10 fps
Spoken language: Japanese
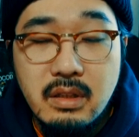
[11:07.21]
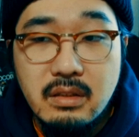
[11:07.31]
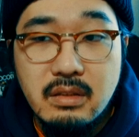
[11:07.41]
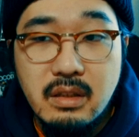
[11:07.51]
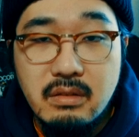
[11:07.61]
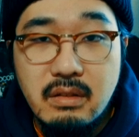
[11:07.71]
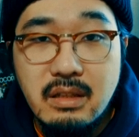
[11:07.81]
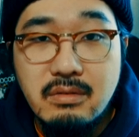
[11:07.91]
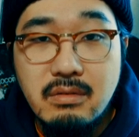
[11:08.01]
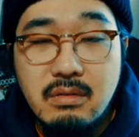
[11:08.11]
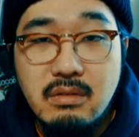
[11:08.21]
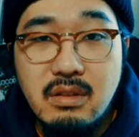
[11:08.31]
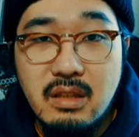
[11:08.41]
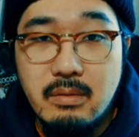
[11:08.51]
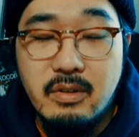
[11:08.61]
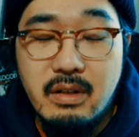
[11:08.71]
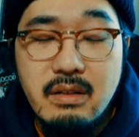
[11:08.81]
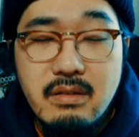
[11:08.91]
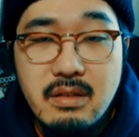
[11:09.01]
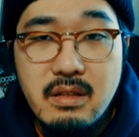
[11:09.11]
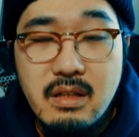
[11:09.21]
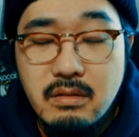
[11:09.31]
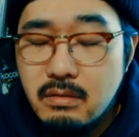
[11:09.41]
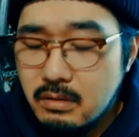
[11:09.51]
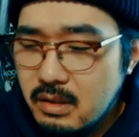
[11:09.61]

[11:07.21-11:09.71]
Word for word: なんですけど、あそことかね、もう完全にあの、